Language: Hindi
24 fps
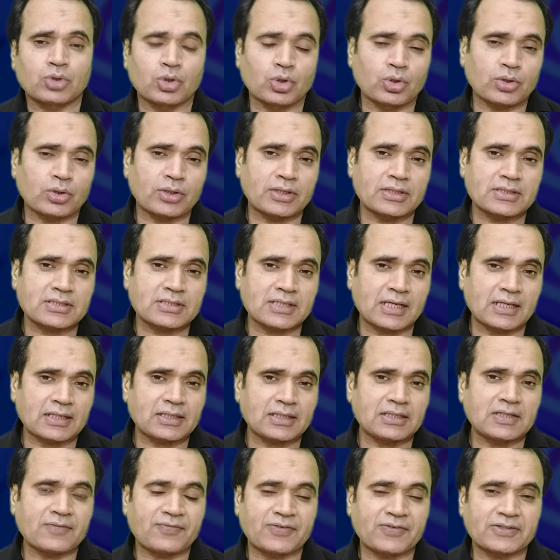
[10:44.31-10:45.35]
तो
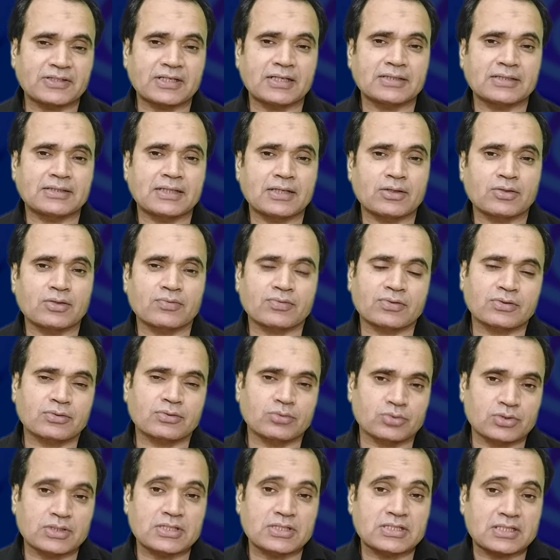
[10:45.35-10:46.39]
इंसान की ये फितरत है और
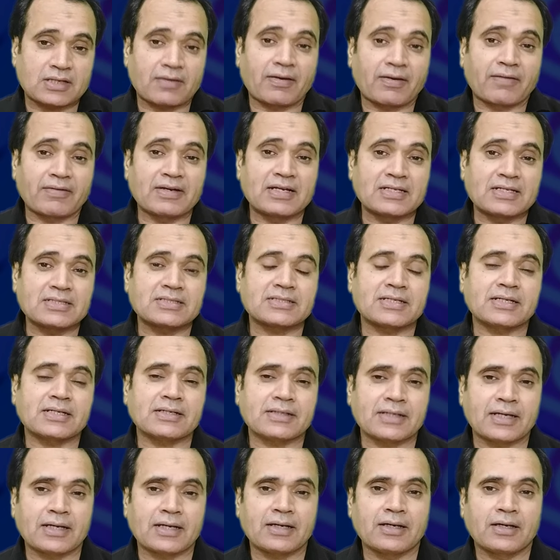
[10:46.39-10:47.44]
उसकी सर्वाइवल
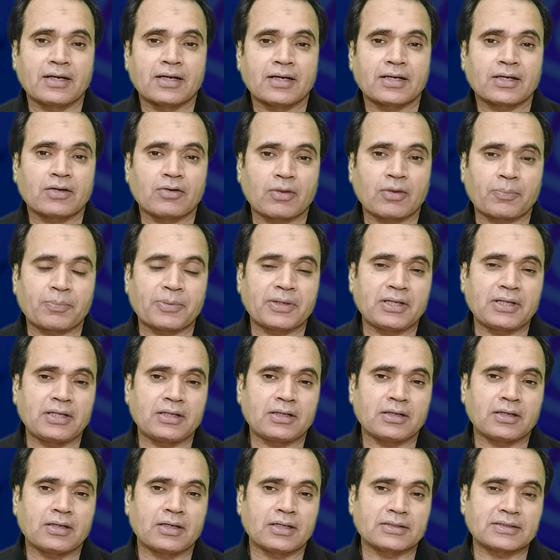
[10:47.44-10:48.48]
इंस्टिंक्ट है कि वो
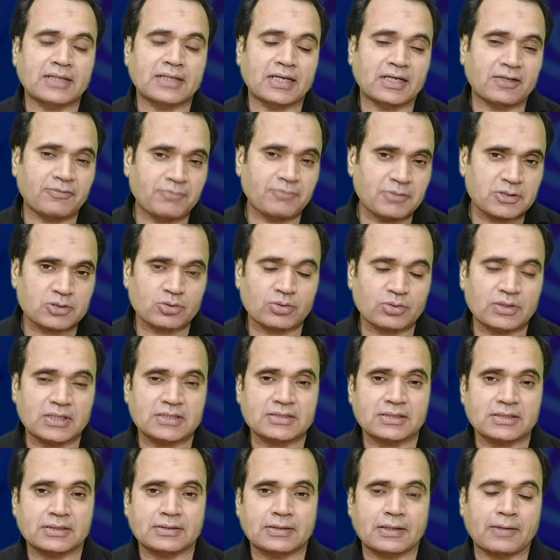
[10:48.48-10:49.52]
अपनी तारीफ़ भी
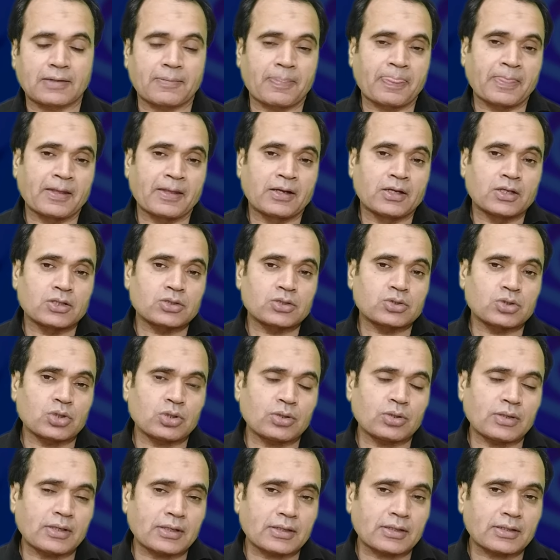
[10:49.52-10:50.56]
सुनना चाहता है सो
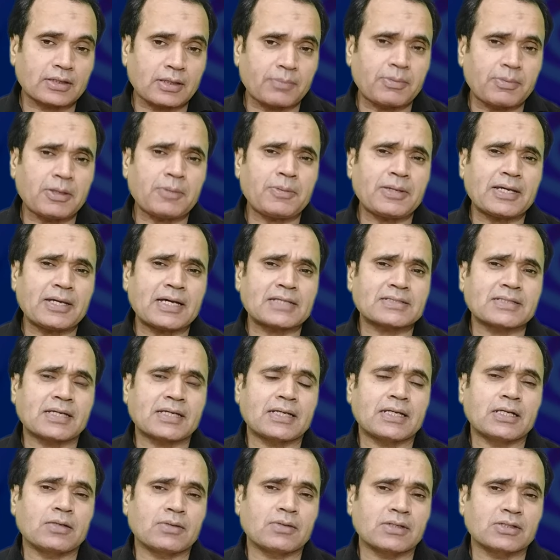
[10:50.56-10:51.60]
so, कभी भी
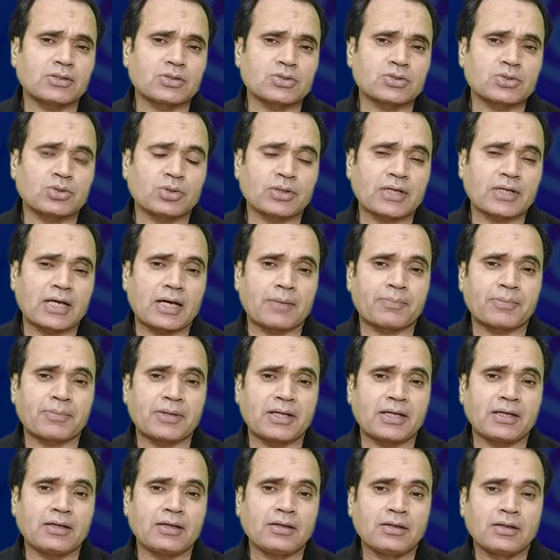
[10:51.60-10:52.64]
ऐसा नहीं हुआ दोस्तों कि
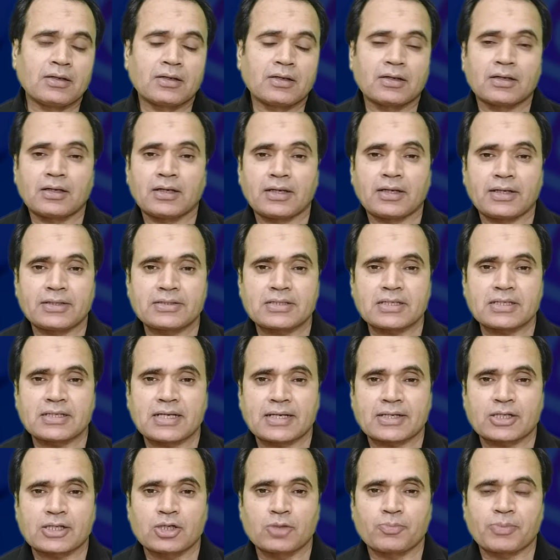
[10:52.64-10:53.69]
आपने
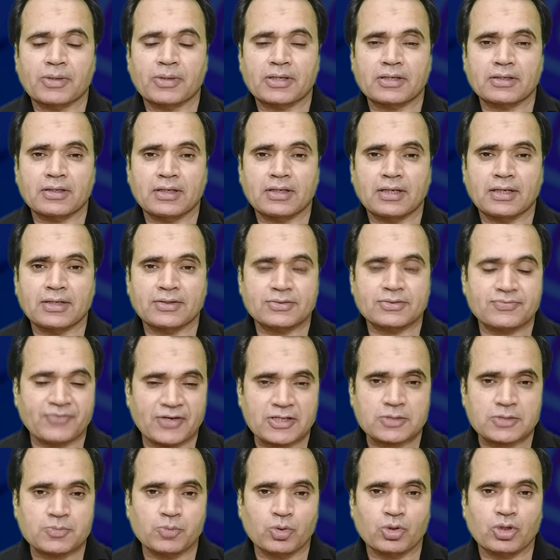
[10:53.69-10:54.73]
इंटरनेट के ऊपर
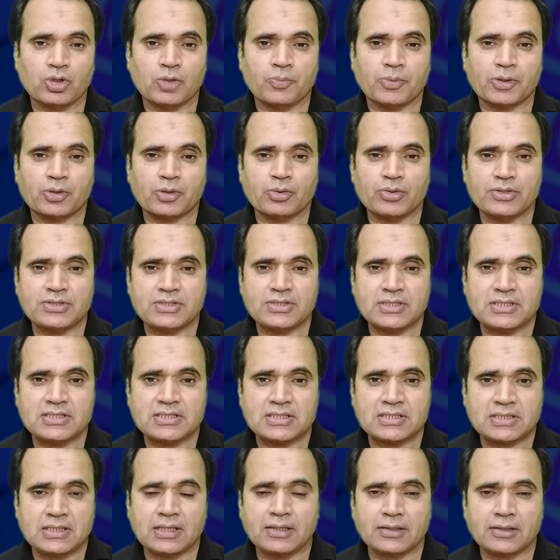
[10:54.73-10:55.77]
फेसबुक के ऊपर कोई
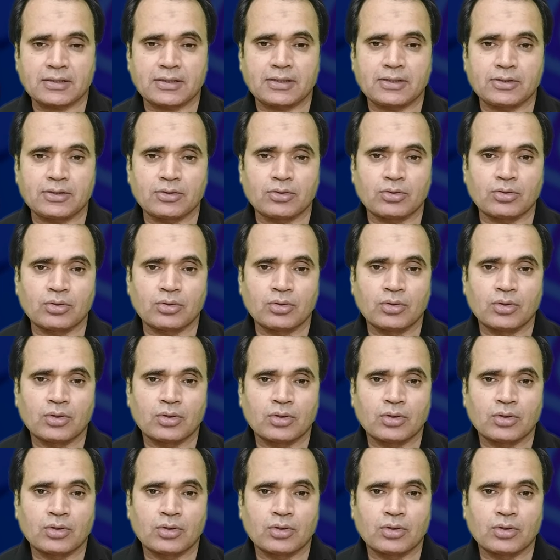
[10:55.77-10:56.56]
चीज़ शेयर की हो